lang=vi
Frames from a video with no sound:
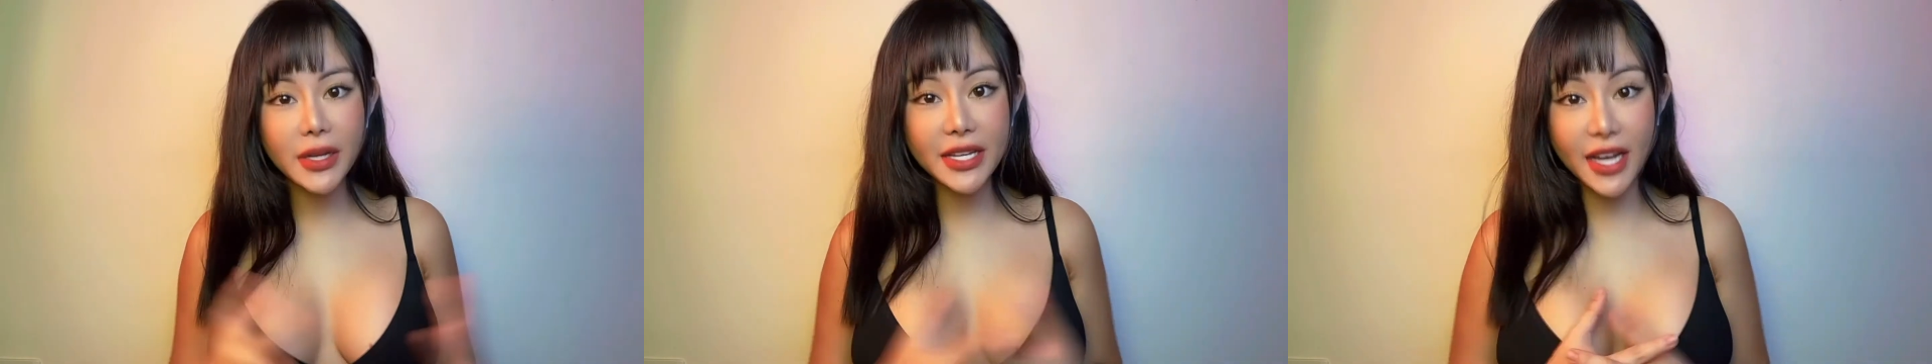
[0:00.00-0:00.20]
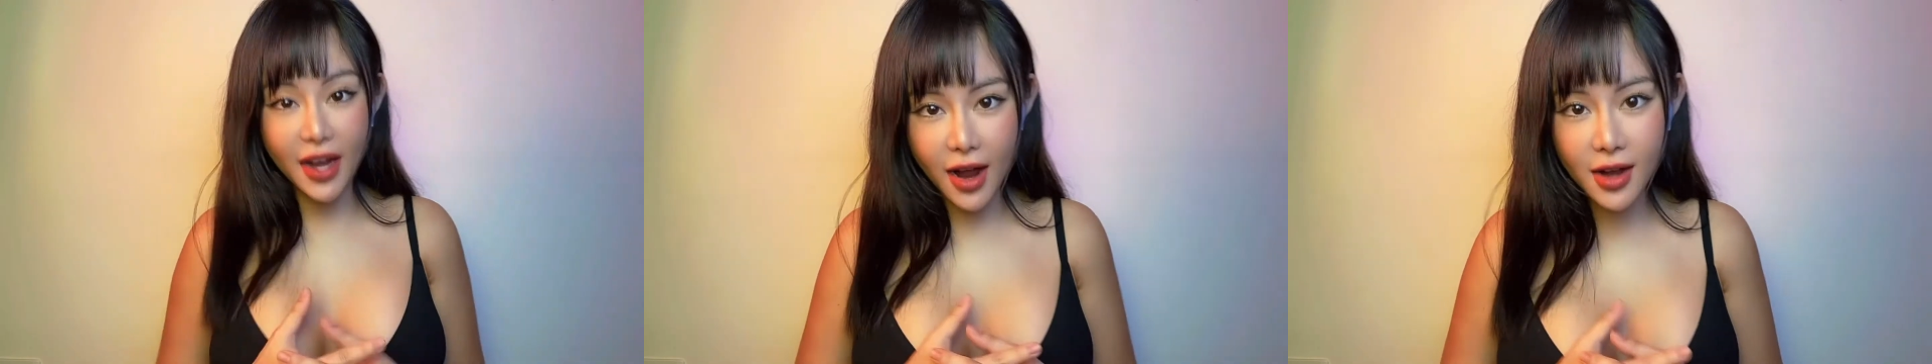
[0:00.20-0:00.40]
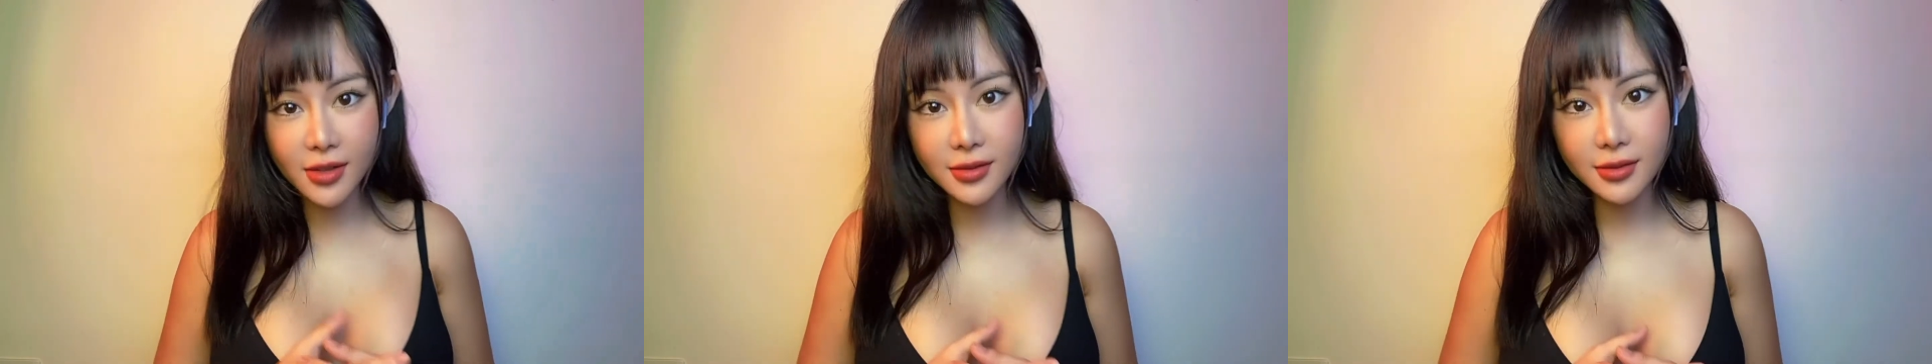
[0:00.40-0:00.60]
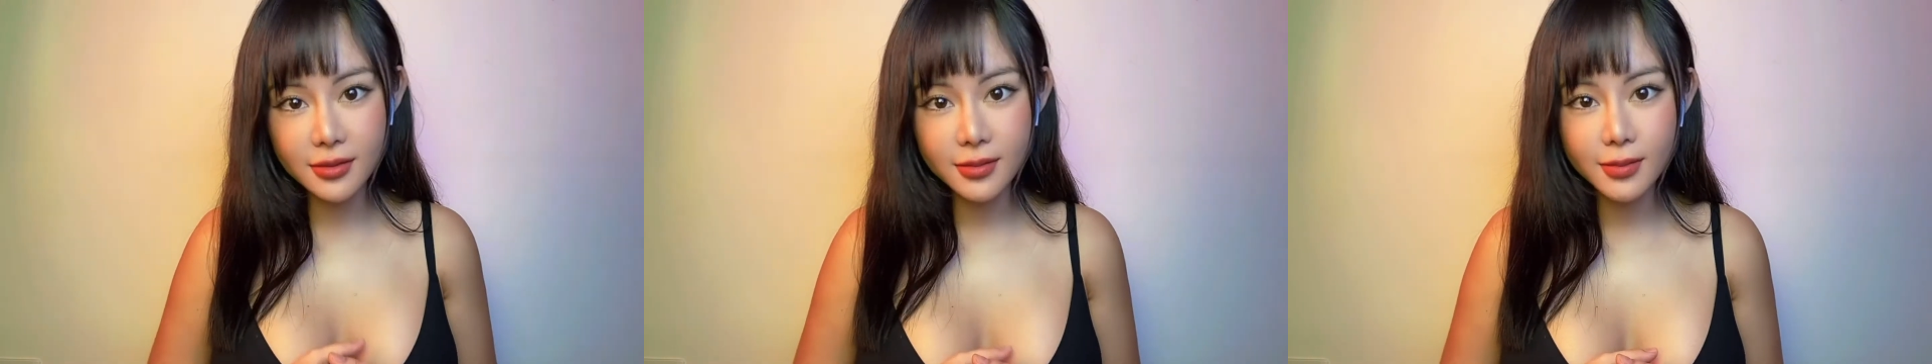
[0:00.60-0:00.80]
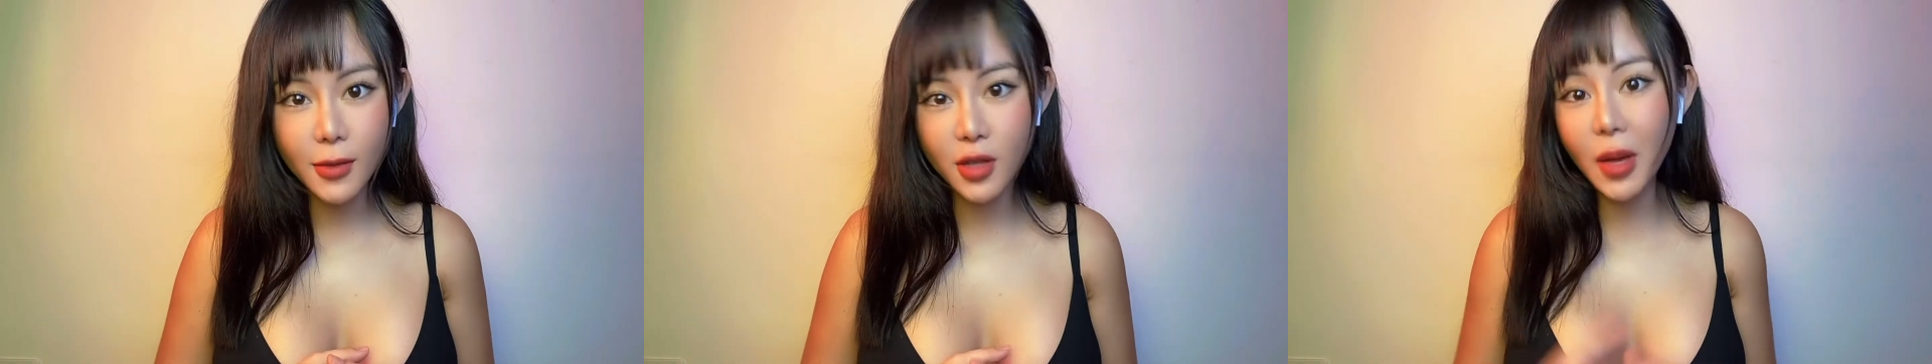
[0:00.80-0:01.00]
nhỏ
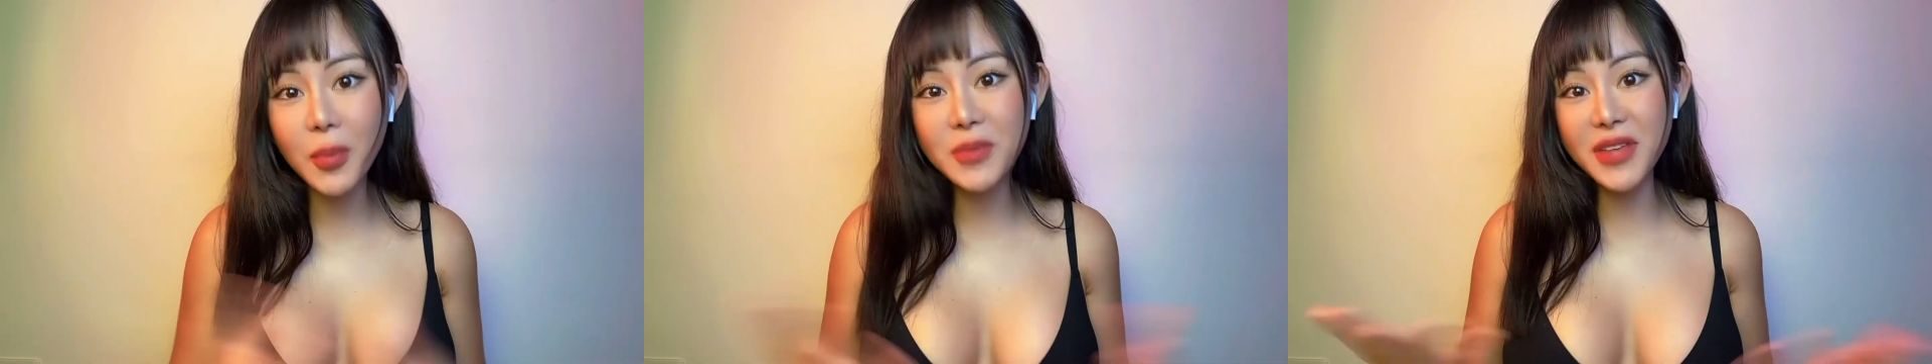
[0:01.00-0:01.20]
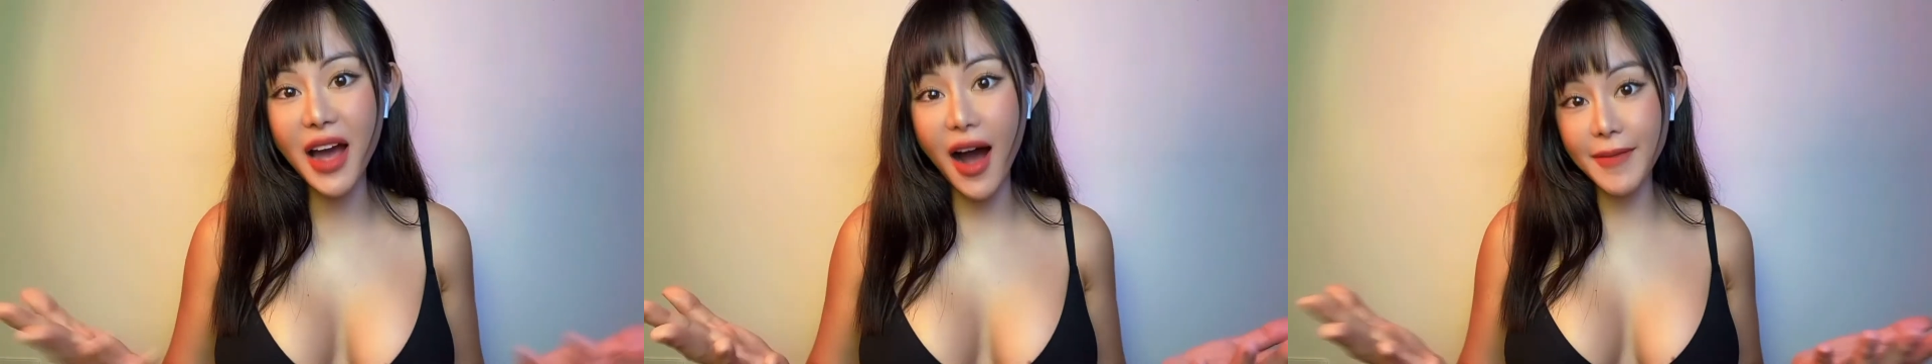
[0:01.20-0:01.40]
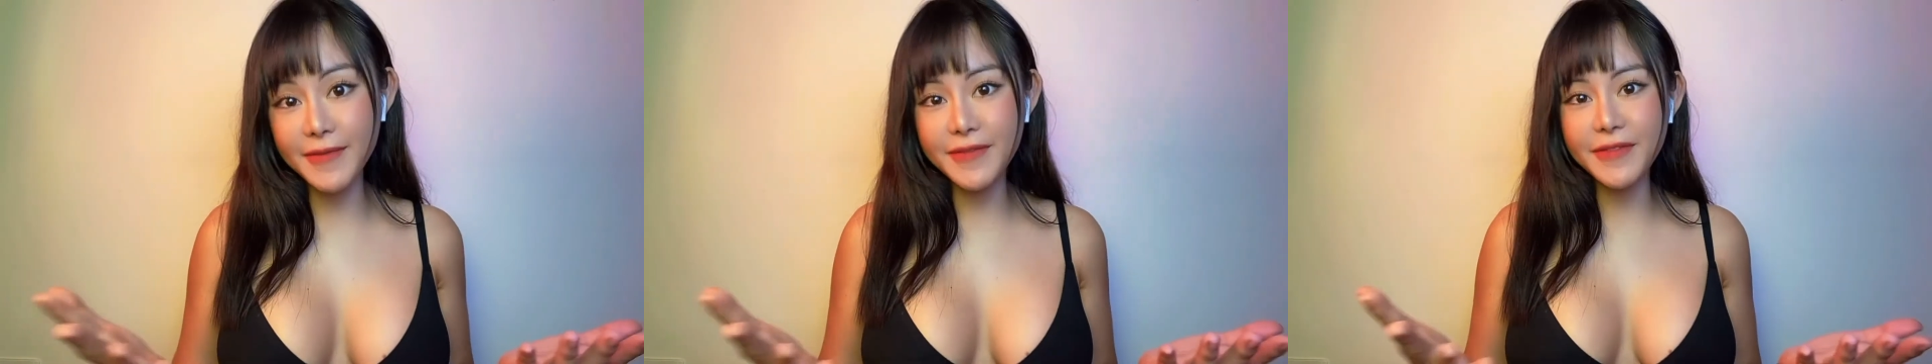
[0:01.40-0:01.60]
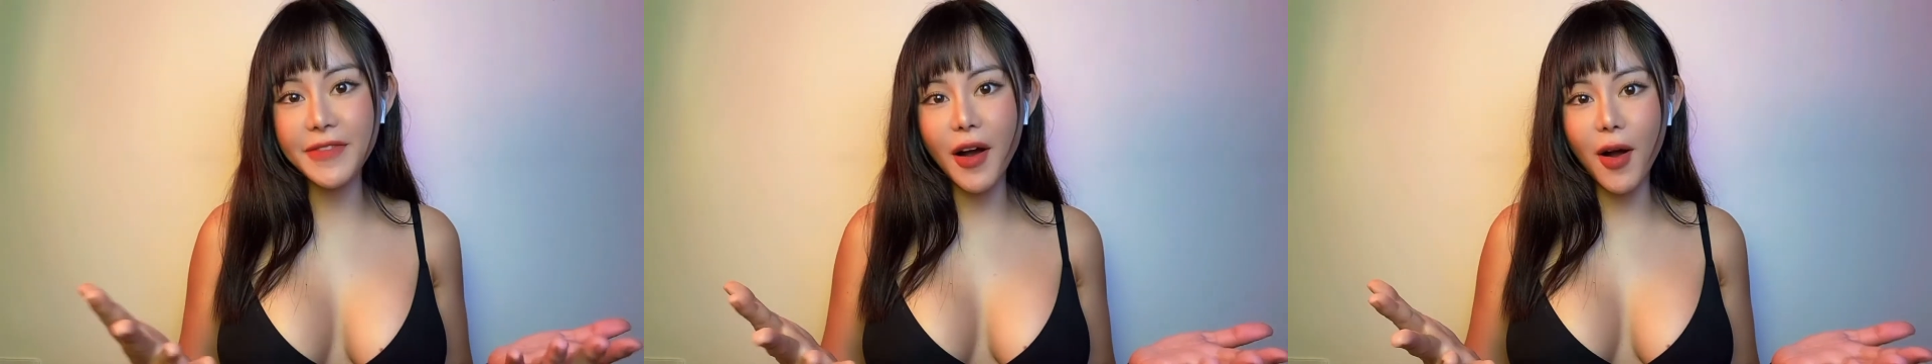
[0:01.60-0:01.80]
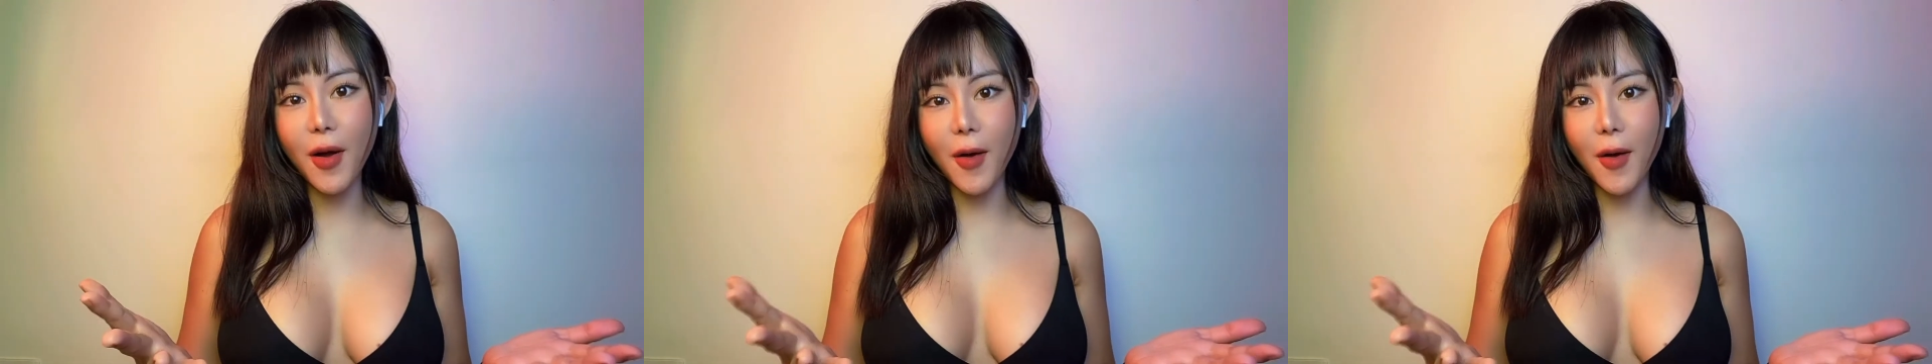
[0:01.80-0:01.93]
botox dởm phải